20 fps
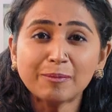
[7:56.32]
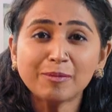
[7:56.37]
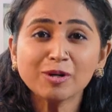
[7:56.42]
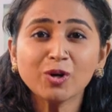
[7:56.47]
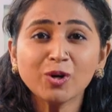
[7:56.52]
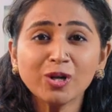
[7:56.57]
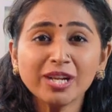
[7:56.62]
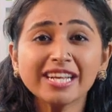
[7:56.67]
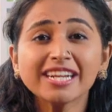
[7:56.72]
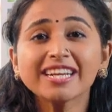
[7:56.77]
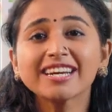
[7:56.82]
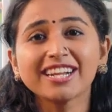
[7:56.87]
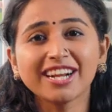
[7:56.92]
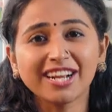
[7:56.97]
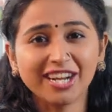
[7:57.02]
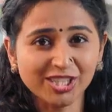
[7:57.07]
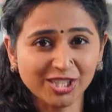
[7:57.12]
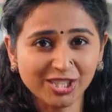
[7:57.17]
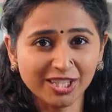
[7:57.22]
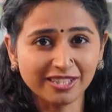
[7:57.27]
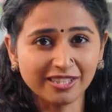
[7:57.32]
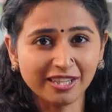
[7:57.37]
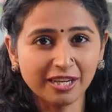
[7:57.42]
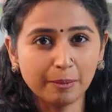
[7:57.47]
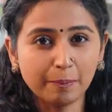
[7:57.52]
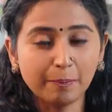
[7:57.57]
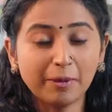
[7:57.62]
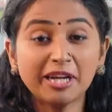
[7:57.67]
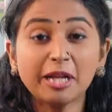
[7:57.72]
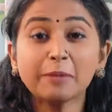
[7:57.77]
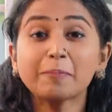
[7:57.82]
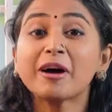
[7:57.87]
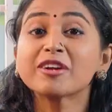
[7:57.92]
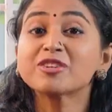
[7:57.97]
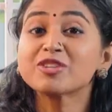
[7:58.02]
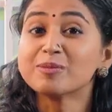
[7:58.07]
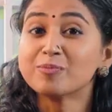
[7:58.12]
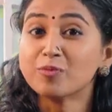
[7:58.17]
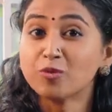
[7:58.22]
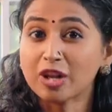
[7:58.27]
நமக்குள்ளே இருக்கிற கஷ்டத்தை
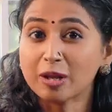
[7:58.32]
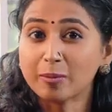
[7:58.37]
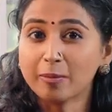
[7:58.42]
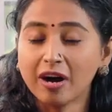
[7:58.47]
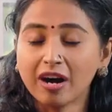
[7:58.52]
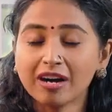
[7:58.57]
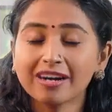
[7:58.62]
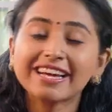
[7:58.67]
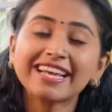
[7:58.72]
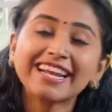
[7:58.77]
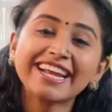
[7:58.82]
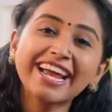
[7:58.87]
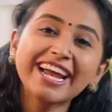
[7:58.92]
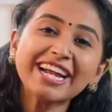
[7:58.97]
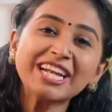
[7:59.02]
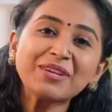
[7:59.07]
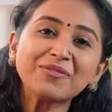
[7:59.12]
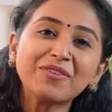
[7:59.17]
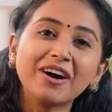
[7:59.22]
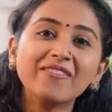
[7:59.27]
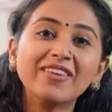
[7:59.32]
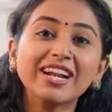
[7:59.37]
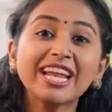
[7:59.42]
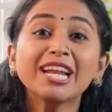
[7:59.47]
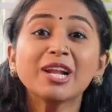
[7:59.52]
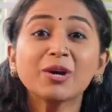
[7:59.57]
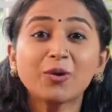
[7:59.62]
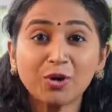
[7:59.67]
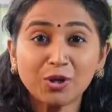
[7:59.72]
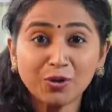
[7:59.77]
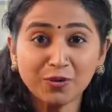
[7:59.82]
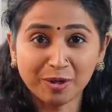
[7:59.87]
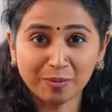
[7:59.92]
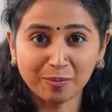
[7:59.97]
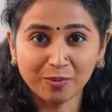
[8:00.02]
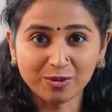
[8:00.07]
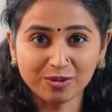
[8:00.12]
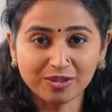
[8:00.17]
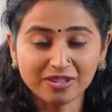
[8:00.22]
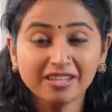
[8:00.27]
படைப்பாற்றல் மூலமாக க்ரியேட்டிவாக வெளியில கொண்டு
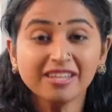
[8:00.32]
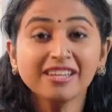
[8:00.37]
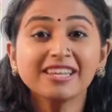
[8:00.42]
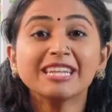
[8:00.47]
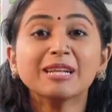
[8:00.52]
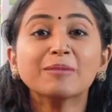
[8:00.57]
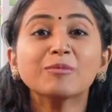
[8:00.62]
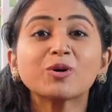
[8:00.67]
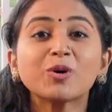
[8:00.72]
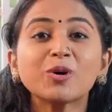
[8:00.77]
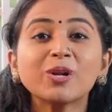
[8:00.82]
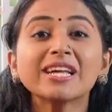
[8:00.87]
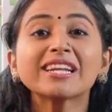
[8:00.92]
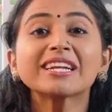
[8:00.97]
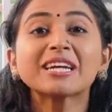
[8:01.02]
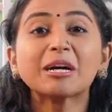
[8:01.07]
வரும்போது நமக்குள்ள